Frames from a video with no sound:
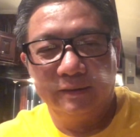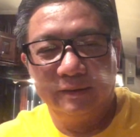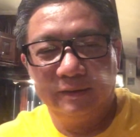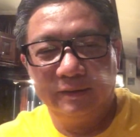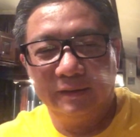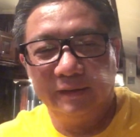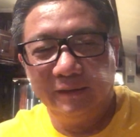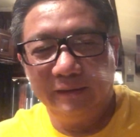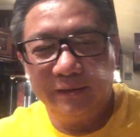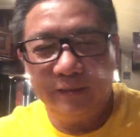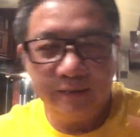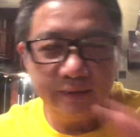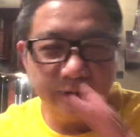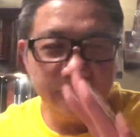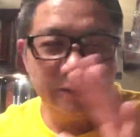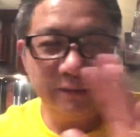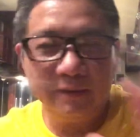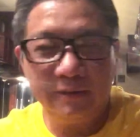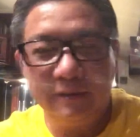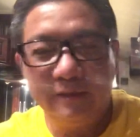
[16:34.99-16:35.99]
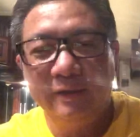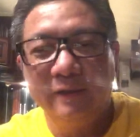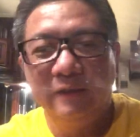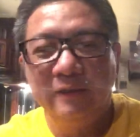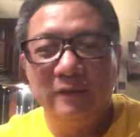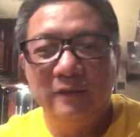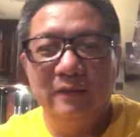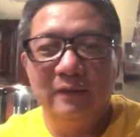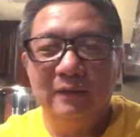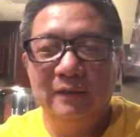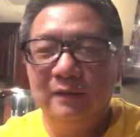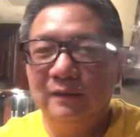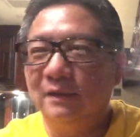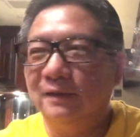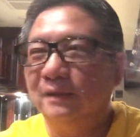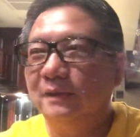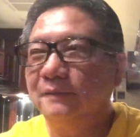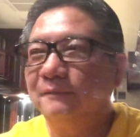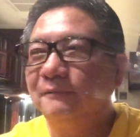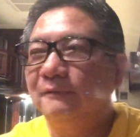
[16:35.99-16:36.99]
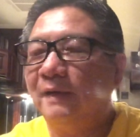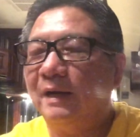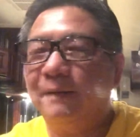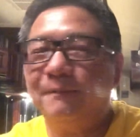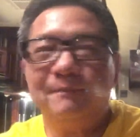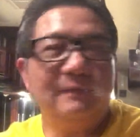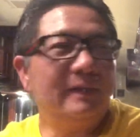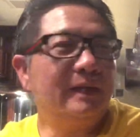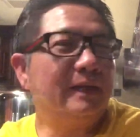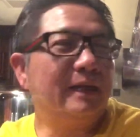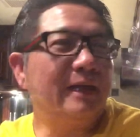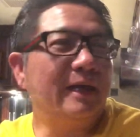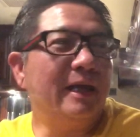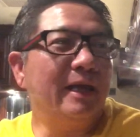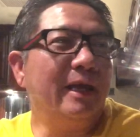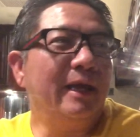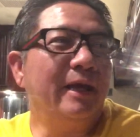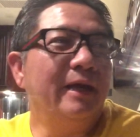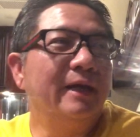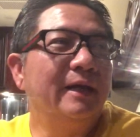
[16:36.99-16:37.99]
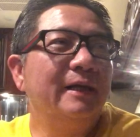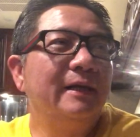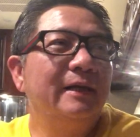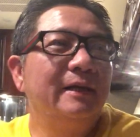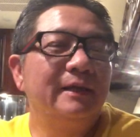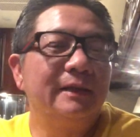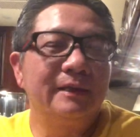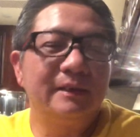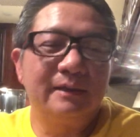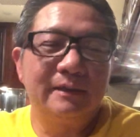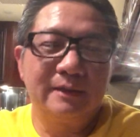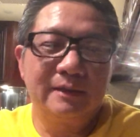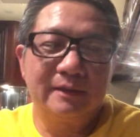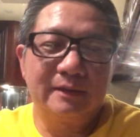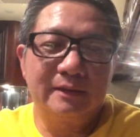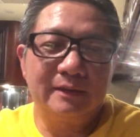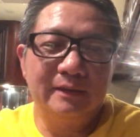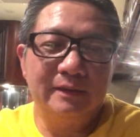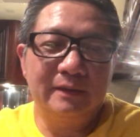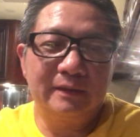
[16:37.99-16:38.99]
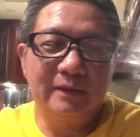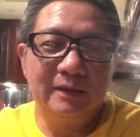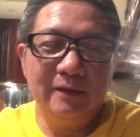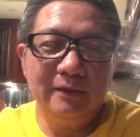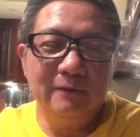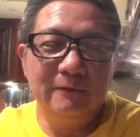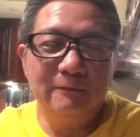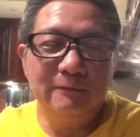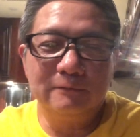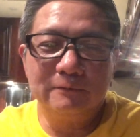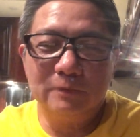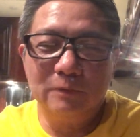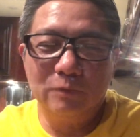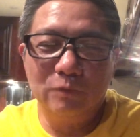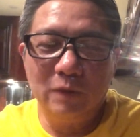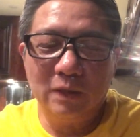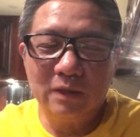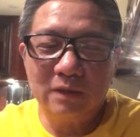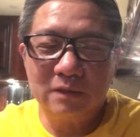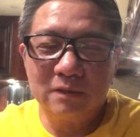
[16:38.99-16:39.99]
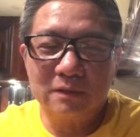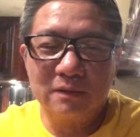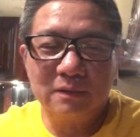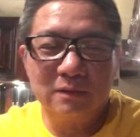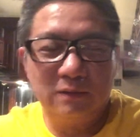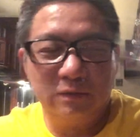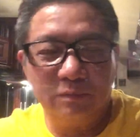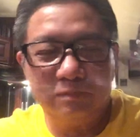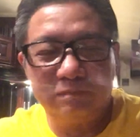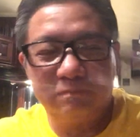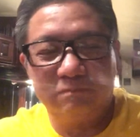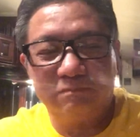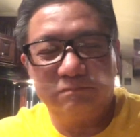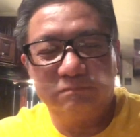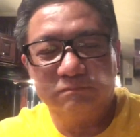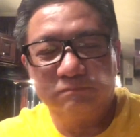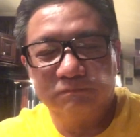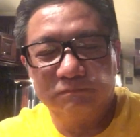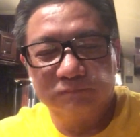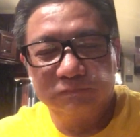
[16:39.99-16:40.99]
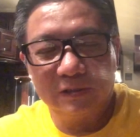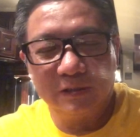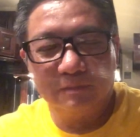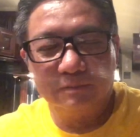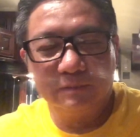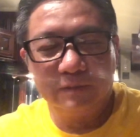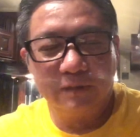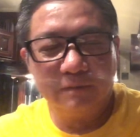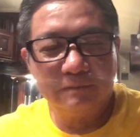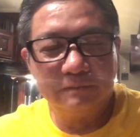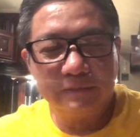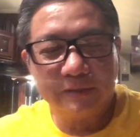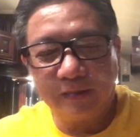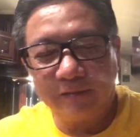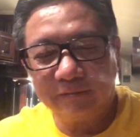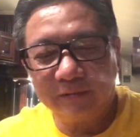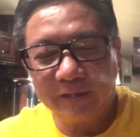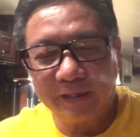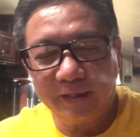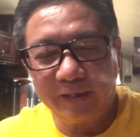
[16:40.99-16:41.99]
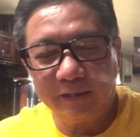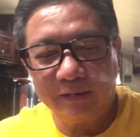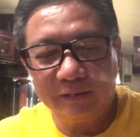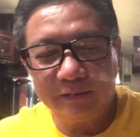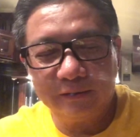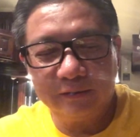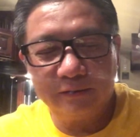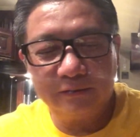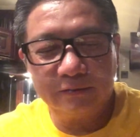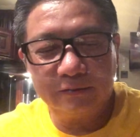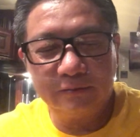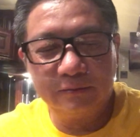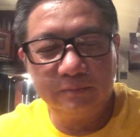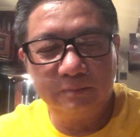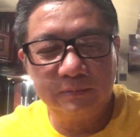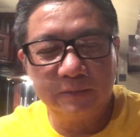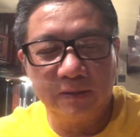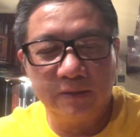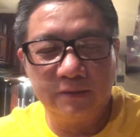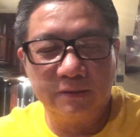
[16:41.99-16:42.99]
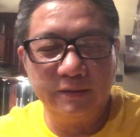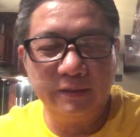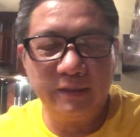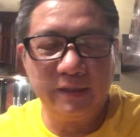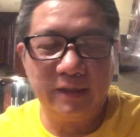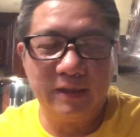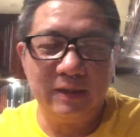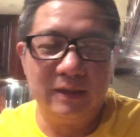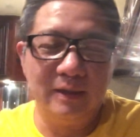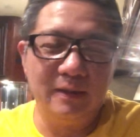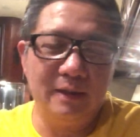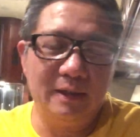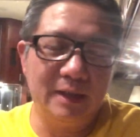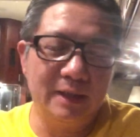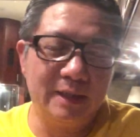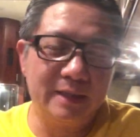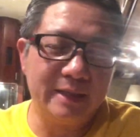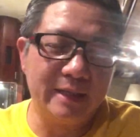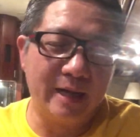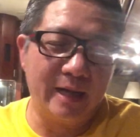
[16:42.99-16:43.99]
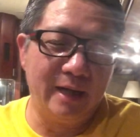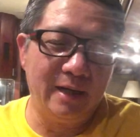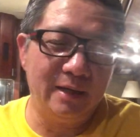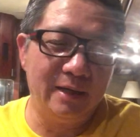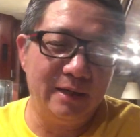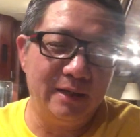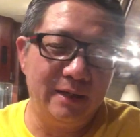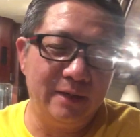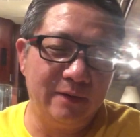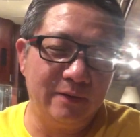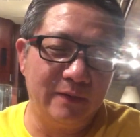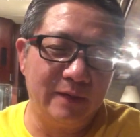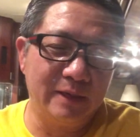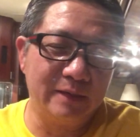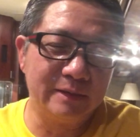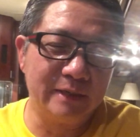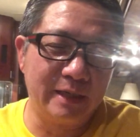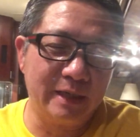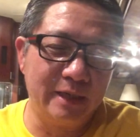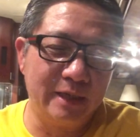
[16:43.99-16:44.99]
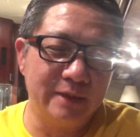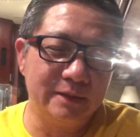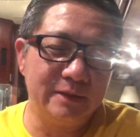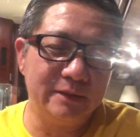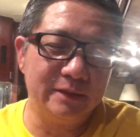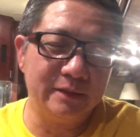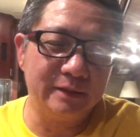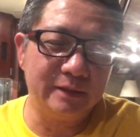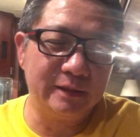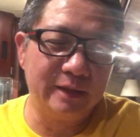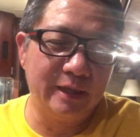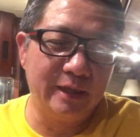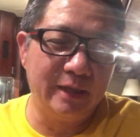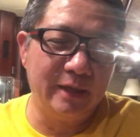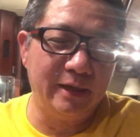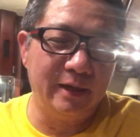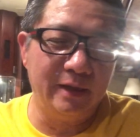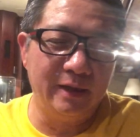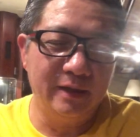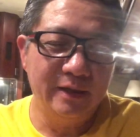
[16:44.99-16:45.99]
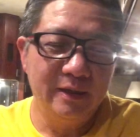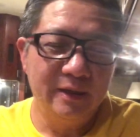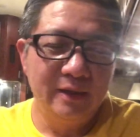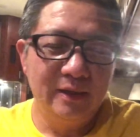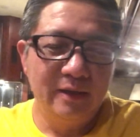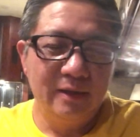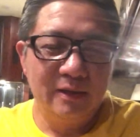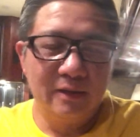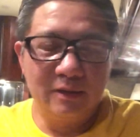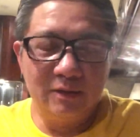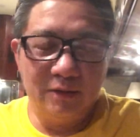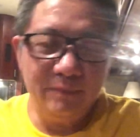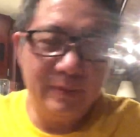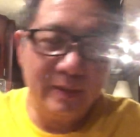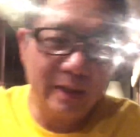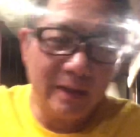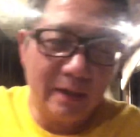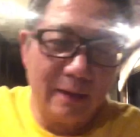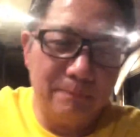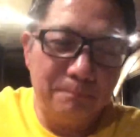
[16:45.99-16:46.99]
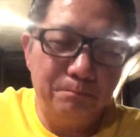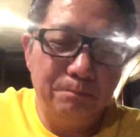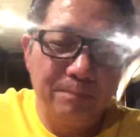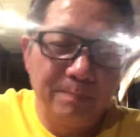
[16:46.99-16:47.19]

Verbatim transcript: hey, hey. Ờ, pháp với nga rồi ờ, kêu trung quốc rút trong vòng 6 tháng rút khỏi uh, trả lời hoàng sa trường sa khỏi biển đông